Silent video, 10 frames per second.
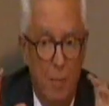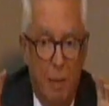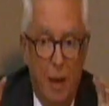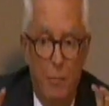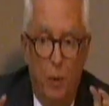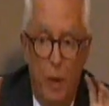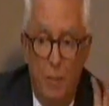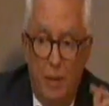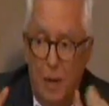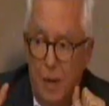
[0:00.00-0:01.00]
Para poder
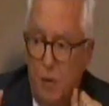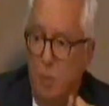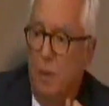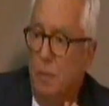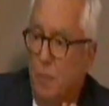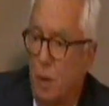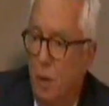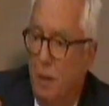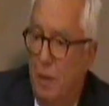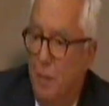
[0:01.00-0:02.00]
empezar a resolver este problema hay que